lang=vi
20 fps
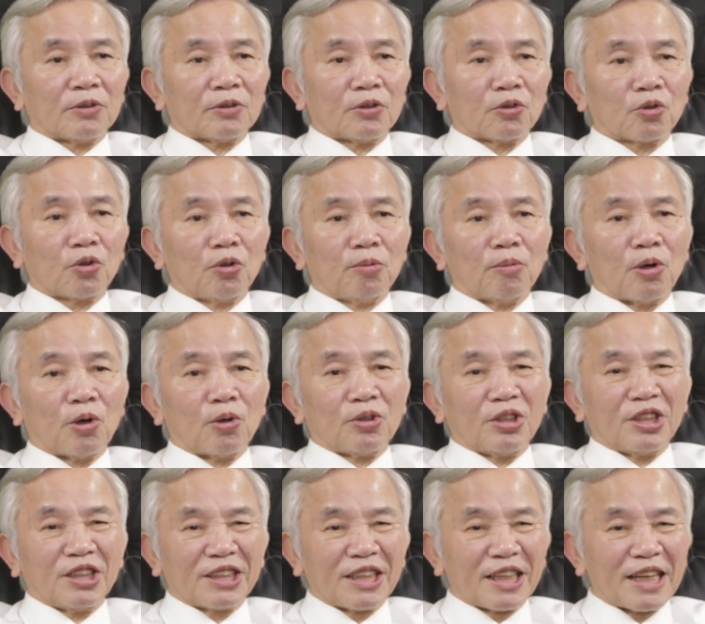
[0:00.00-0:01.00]
những ngôi mộ
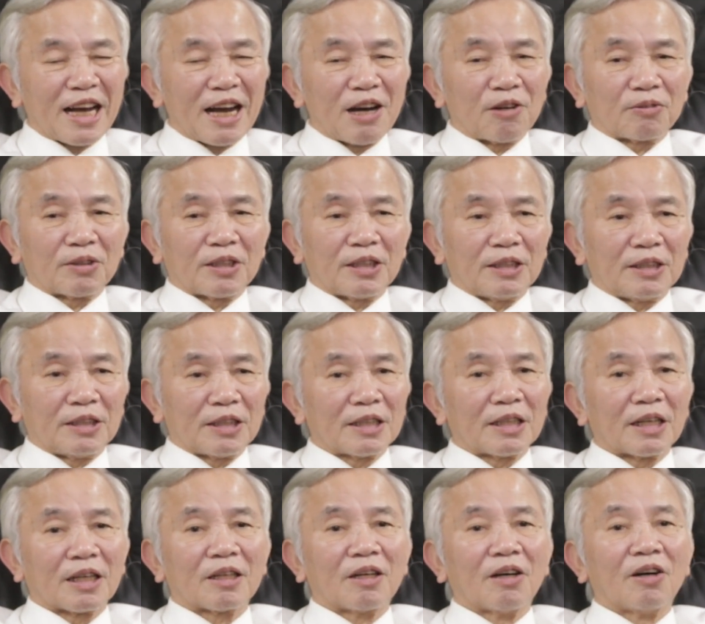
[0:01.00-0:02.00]
như thế nào thì
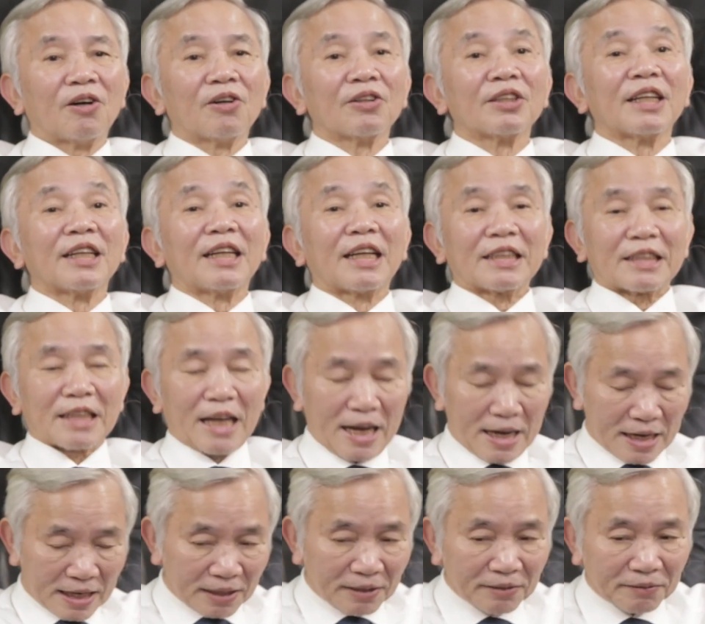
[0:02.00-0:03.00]
rất là khó để đánh giá.